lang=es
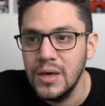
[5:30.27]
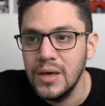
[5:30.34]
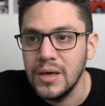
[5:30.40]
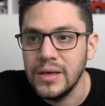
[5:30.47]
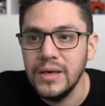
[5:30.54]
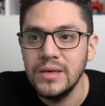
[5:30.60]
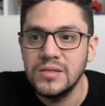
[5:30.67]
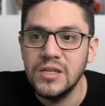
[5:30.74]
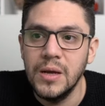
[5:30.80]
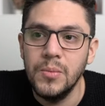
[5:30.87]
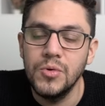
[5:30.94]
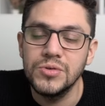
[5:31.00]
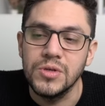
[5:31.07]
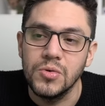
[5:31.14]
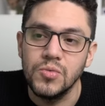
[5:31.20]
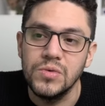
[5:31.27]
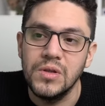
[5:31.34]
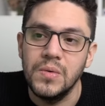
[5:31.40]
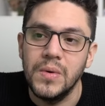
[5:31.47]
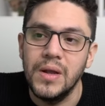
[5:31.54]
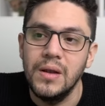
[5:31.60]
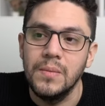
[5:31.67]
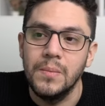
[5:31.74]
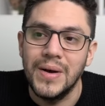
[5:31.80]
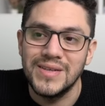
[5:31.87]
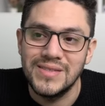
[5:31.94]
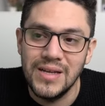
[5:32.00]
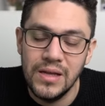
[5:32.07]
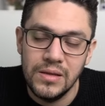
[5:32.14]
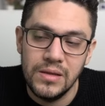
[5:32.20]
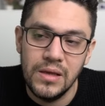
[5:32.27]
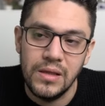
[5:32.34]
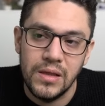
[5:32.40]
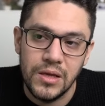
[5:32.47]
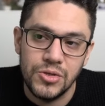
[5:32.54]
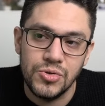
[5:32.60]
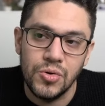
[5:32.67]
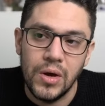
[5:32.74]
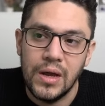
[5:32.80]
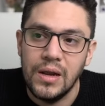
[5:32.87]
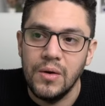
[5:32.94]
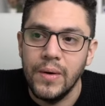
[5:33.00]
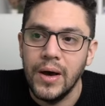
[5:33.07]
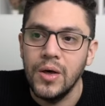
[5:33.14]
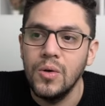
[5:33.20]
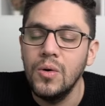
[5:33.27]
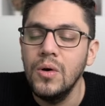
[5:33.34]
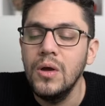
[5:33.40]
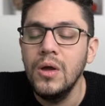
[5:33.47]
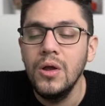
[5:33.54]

y estamos en un nivel bastante de hecho elevado,